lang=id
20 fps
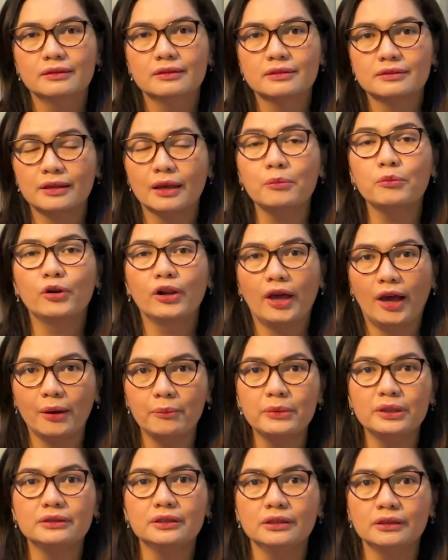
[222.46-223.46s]
Saya mulai
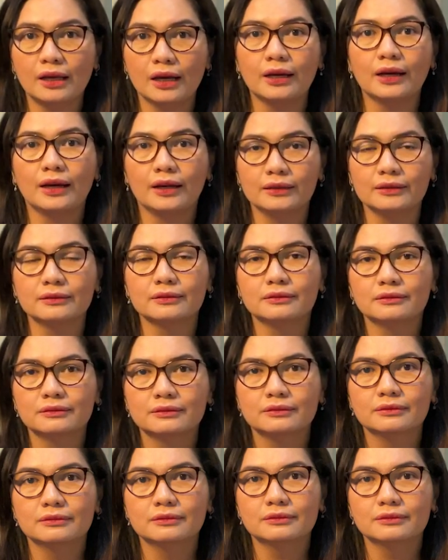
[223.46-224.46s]
ambil tindakan
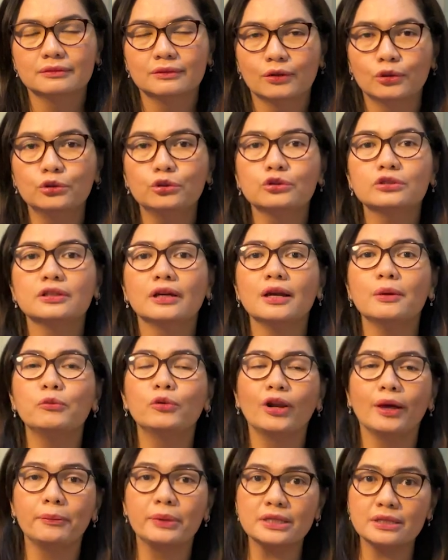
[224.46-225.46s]
untuk saya
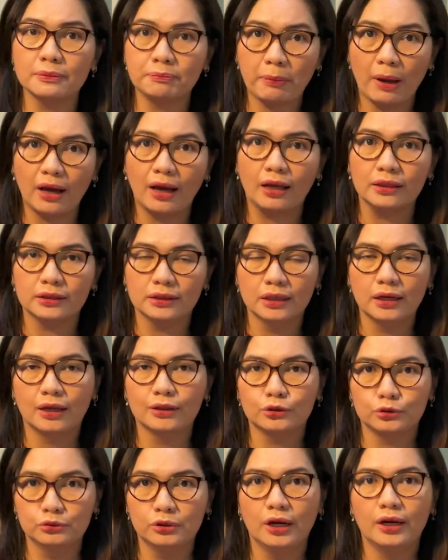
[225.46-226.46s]
mulai bersepakat
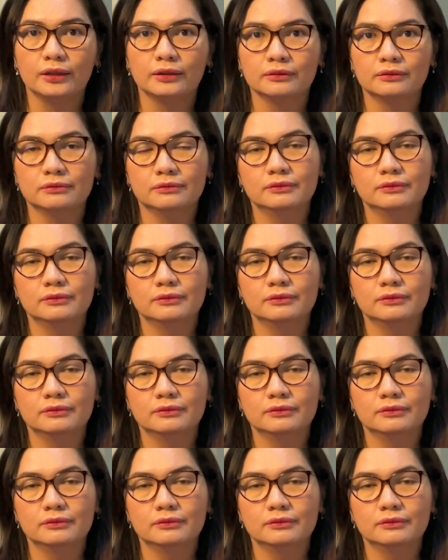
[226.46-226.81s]
dengan Tuhan.